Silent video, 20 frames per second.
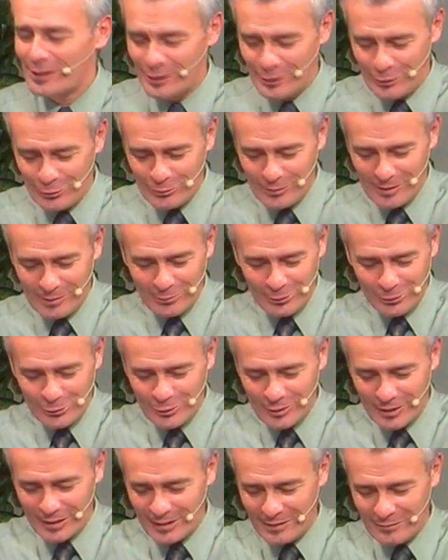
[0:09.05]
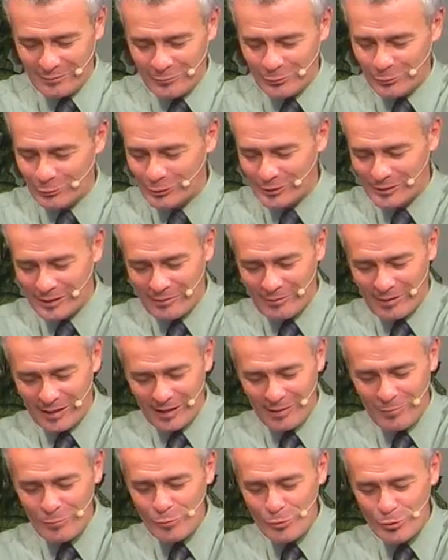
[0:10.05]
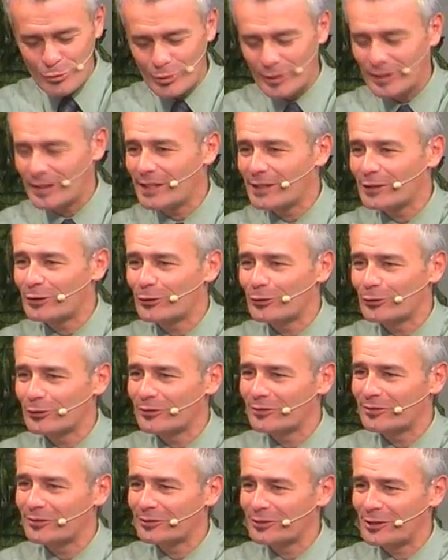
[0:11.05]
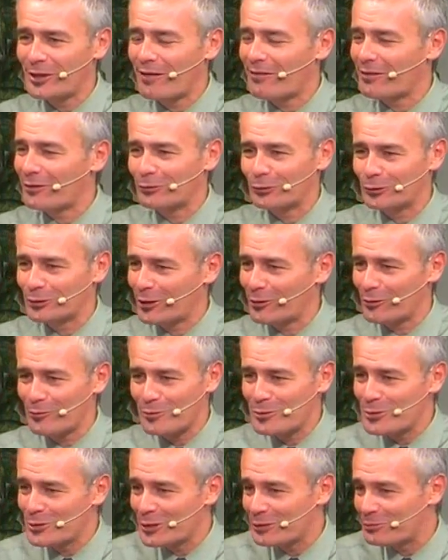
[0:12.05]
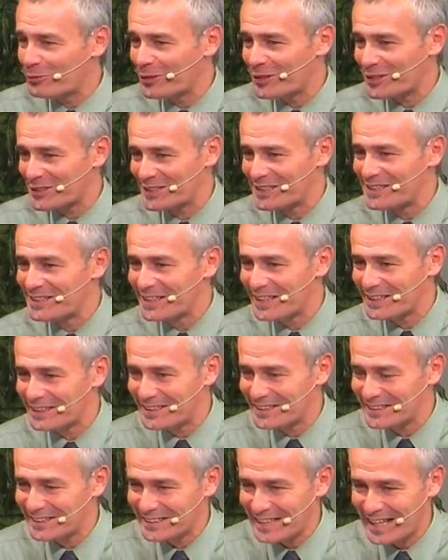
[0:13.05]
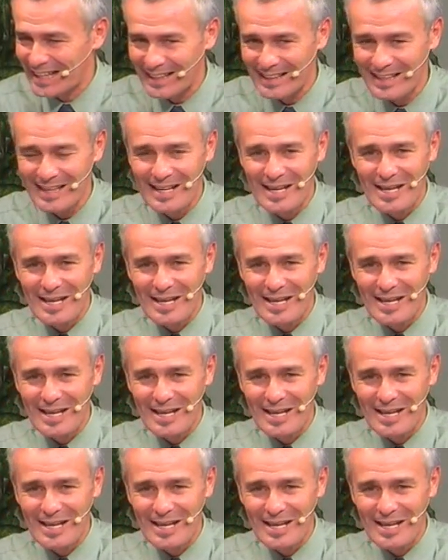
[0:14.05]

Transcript: y con una persona que vos trabajas mucho en esto, te ha costado mucho poder sintetizar,